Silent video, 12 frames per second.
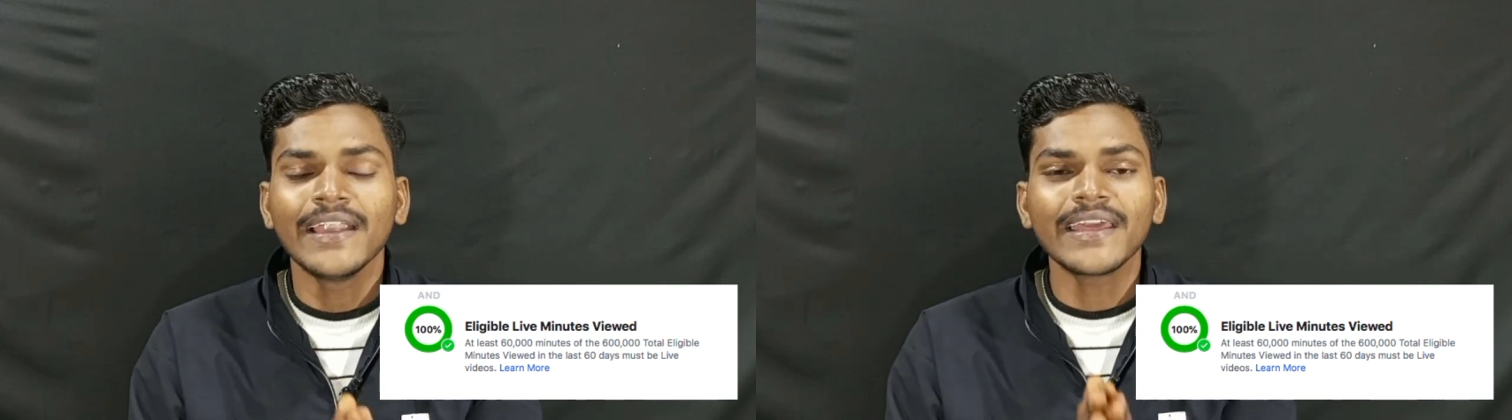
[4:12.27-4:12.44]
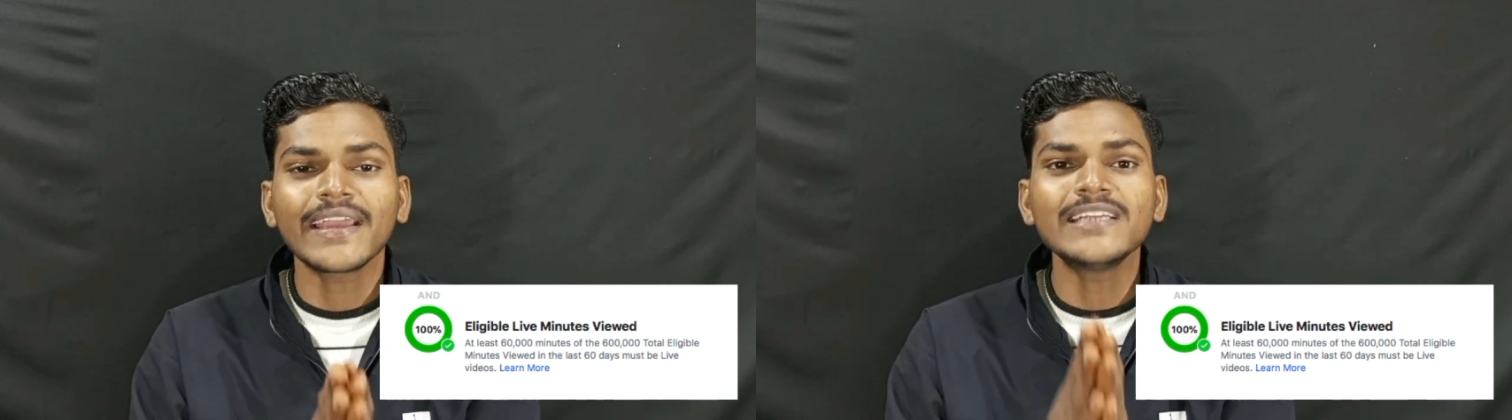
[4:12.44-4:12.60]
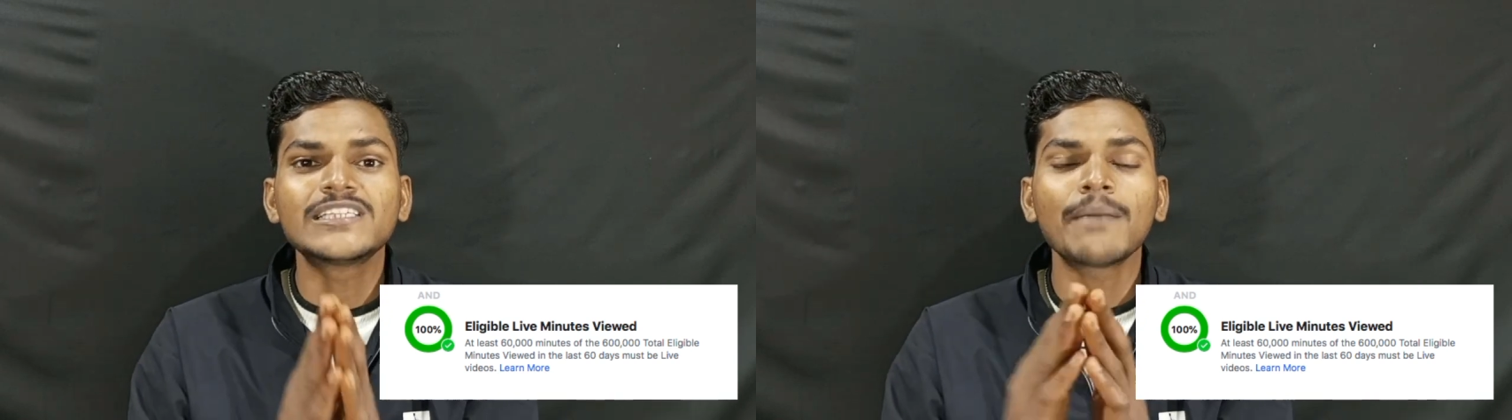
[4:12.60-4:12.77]

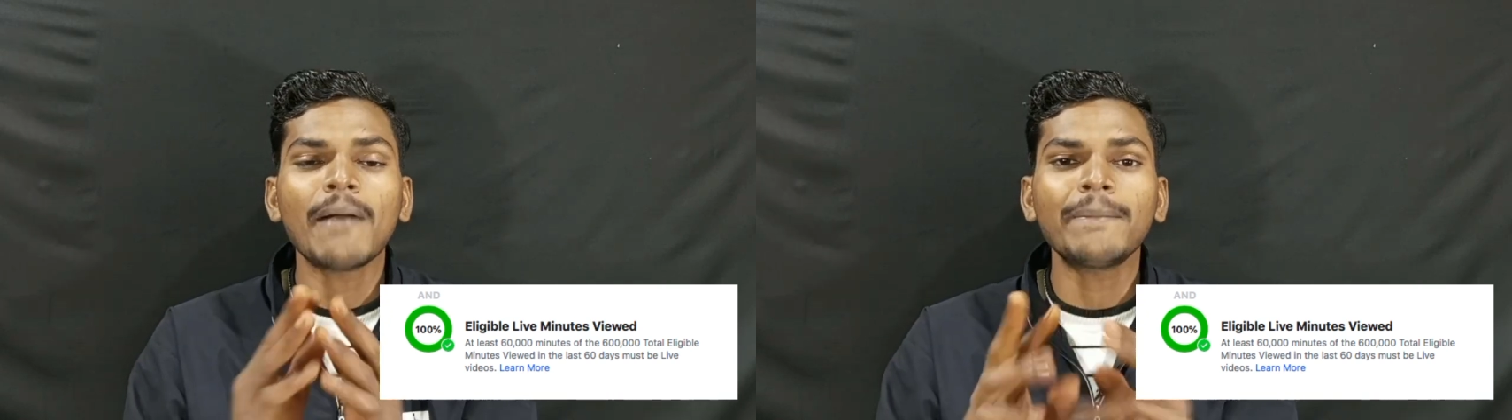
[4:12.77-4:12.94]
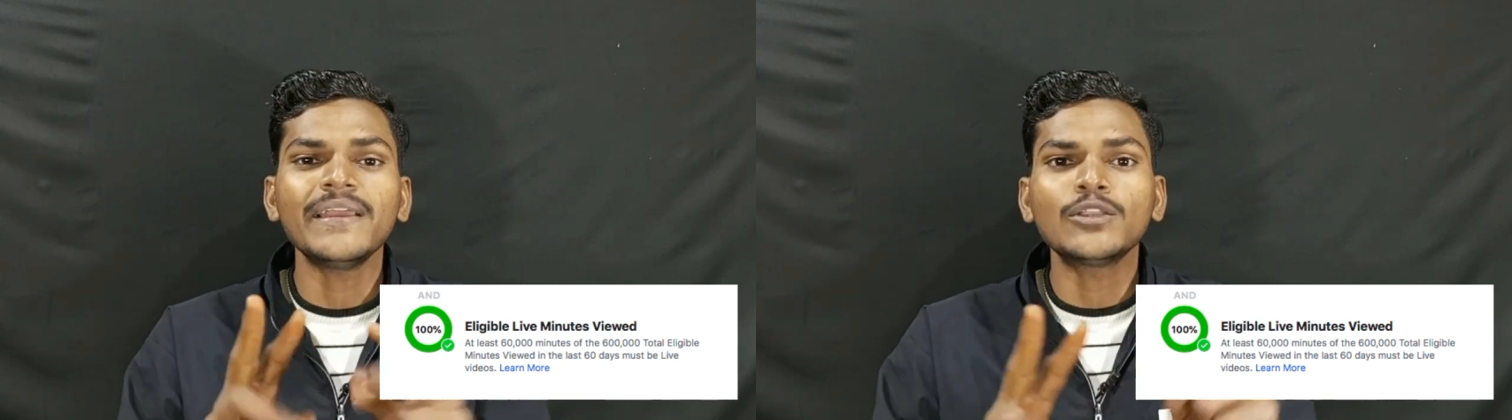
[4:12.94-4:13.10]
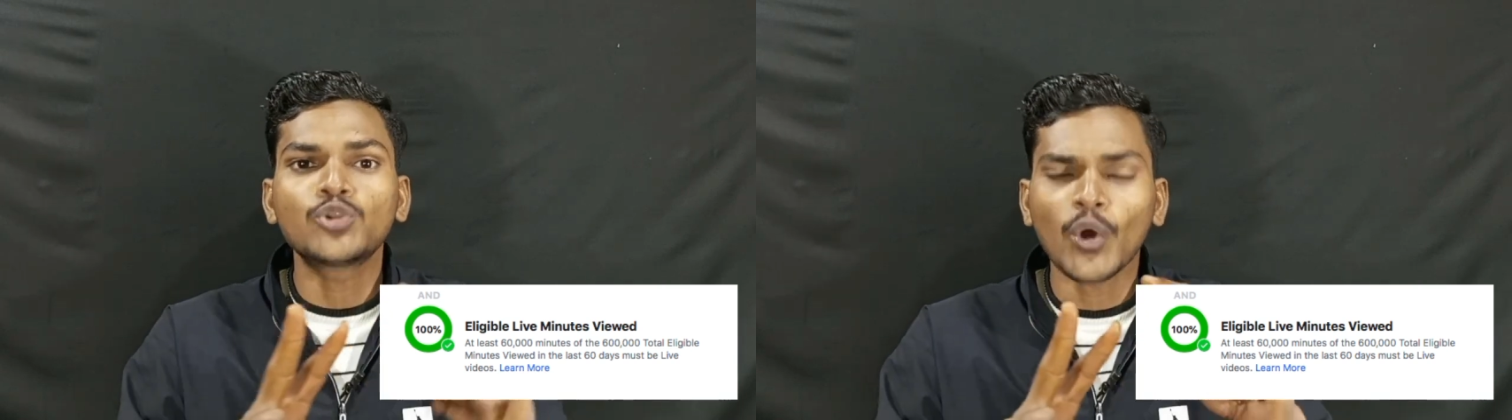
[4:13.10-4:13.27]
ठीक है जब
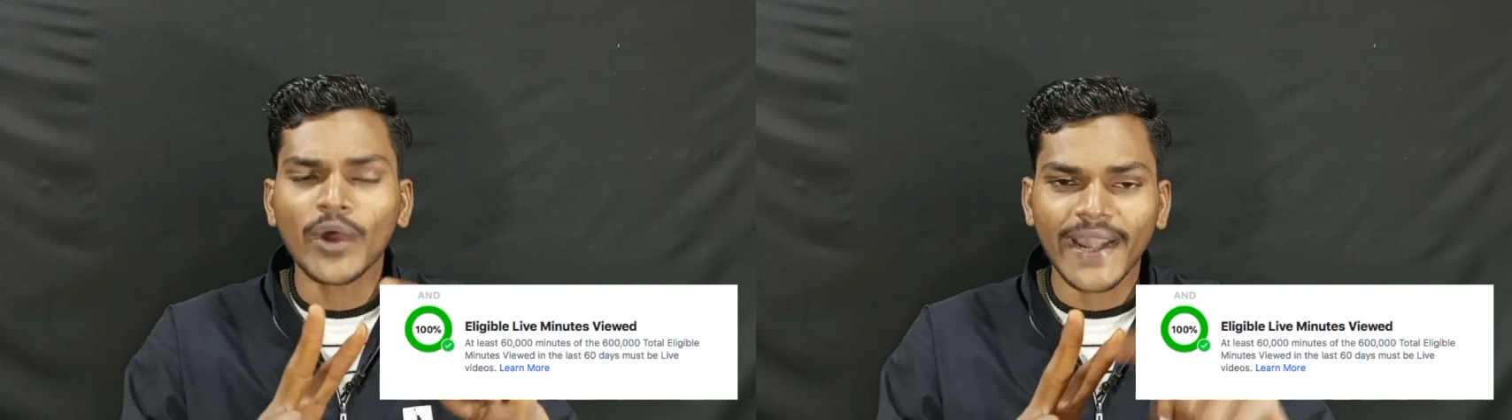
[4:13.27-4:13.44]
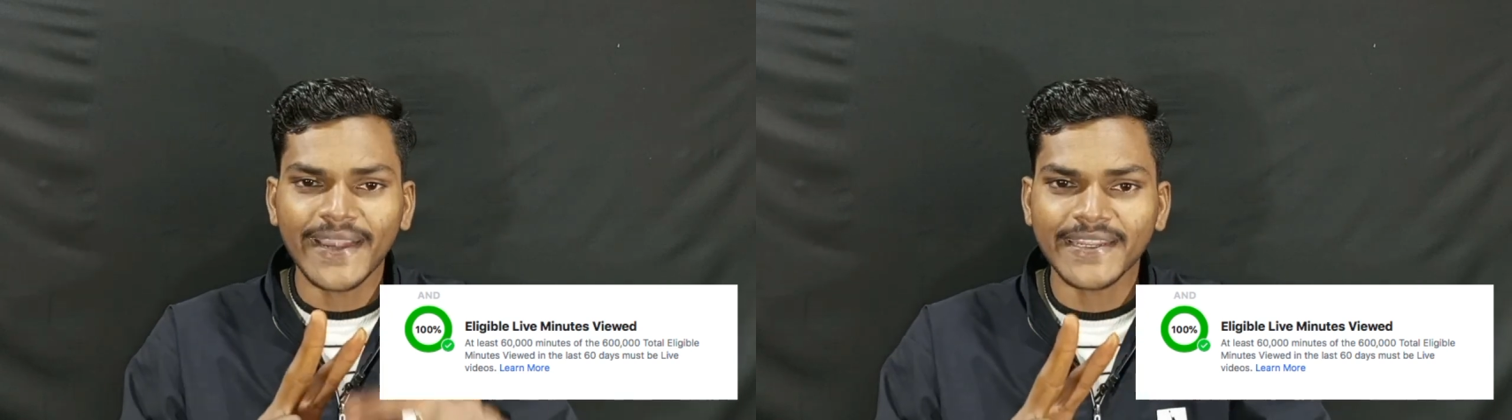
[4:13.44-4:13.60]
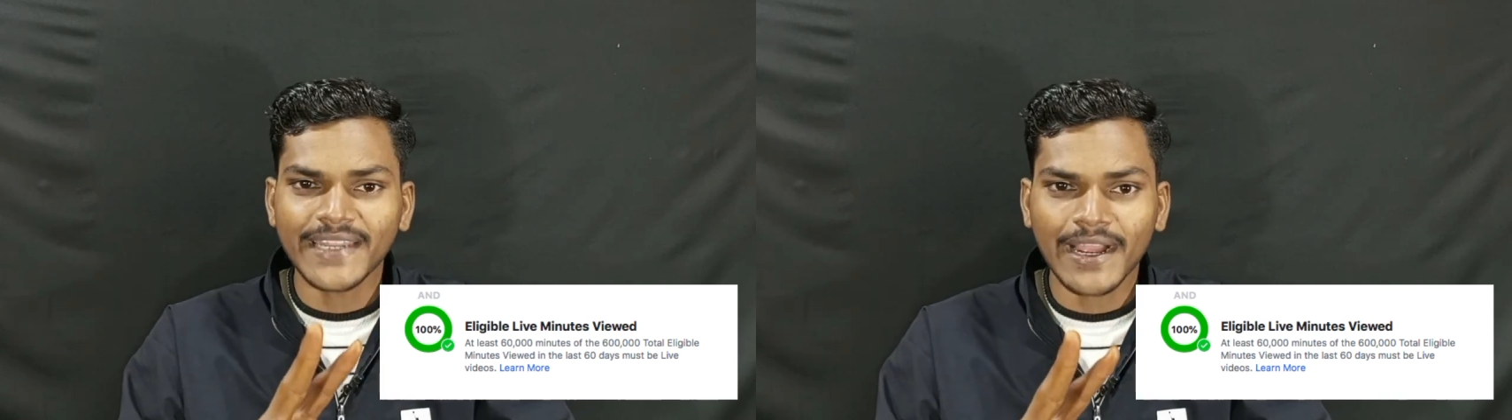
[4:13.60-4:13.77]
आप ये दो
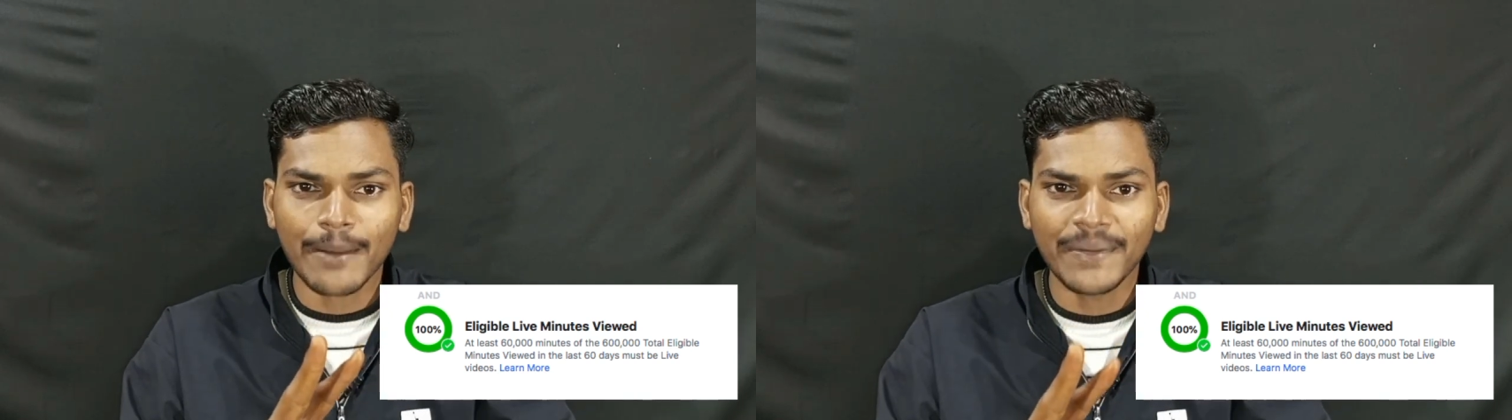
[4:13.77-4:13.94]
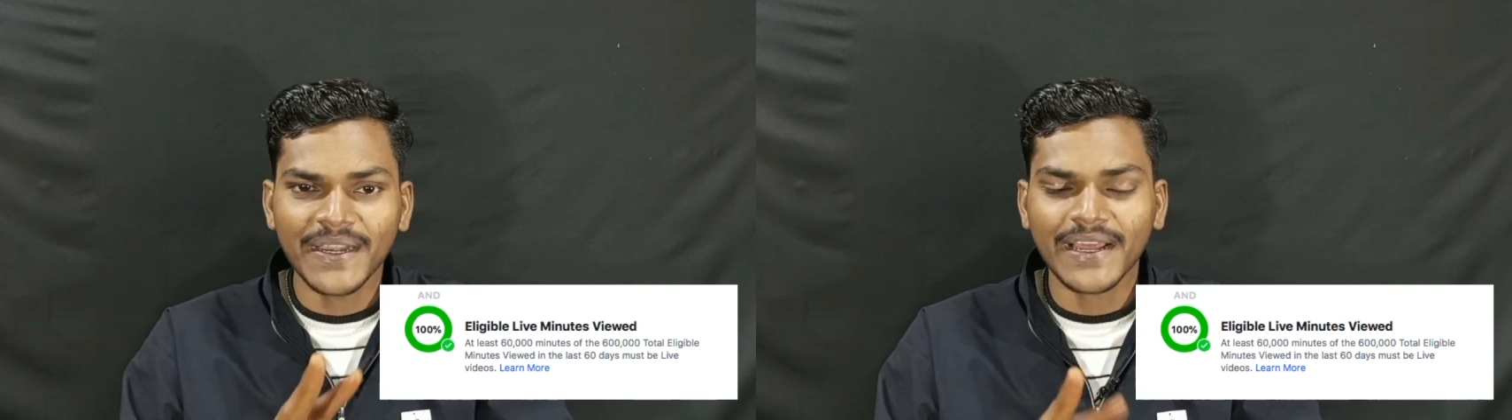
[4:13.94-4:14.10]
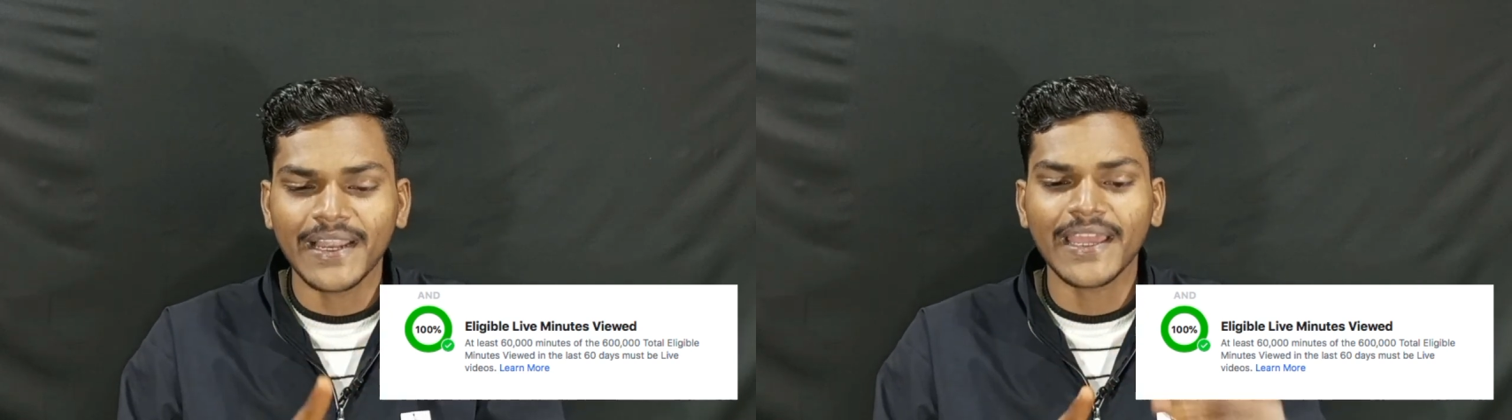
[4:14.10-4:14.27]
क्राइटेरिया
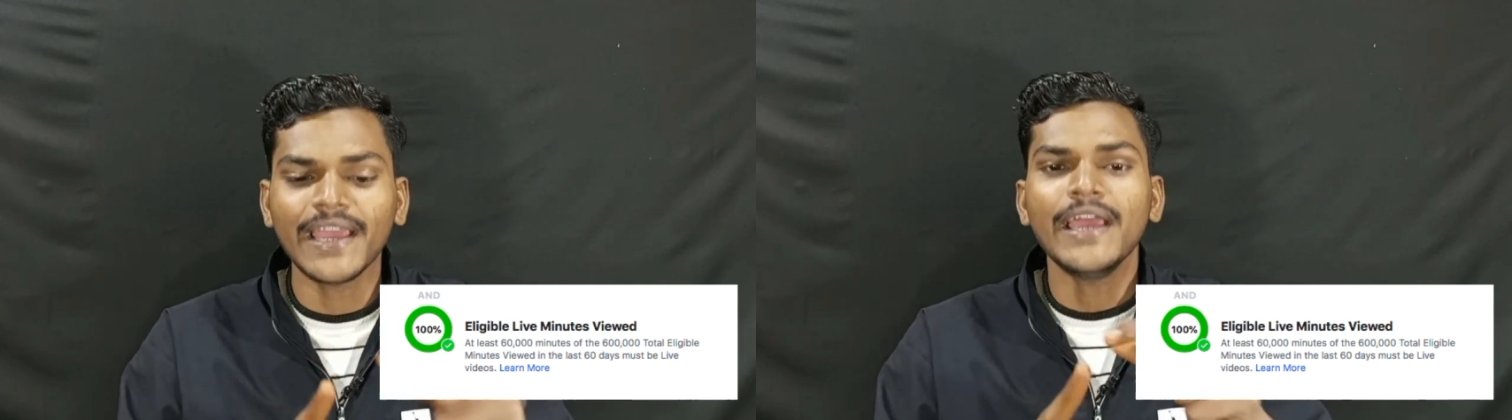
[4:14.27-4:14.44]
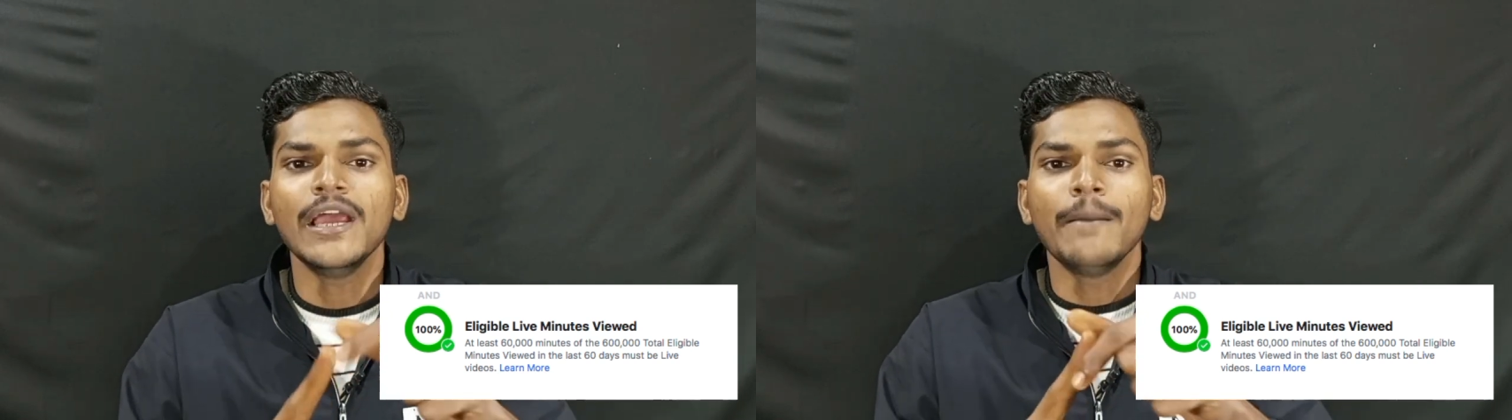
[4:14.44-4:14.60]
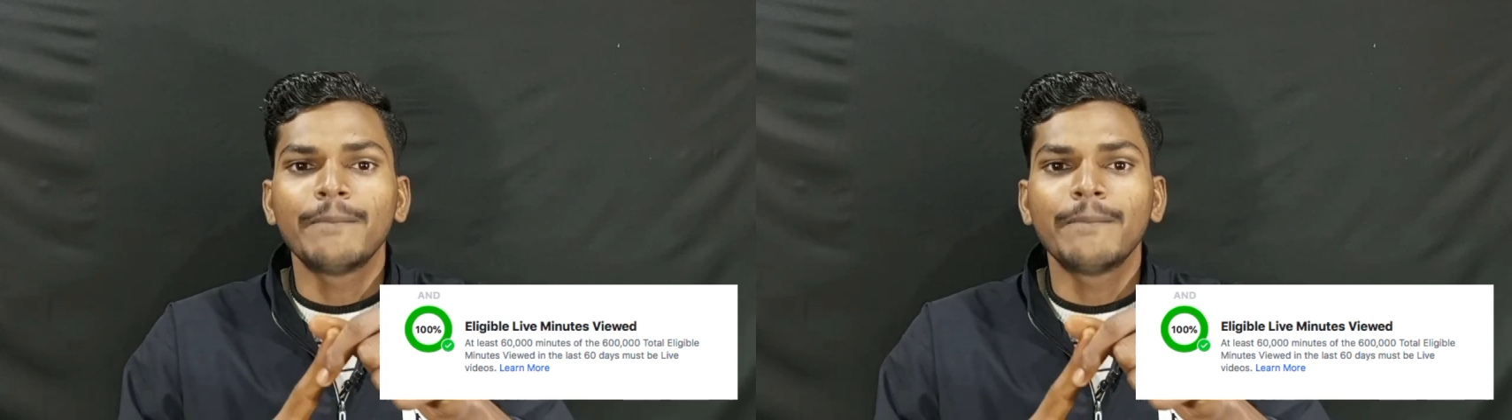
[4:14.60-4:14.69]
कंप्लीट कर लेंगे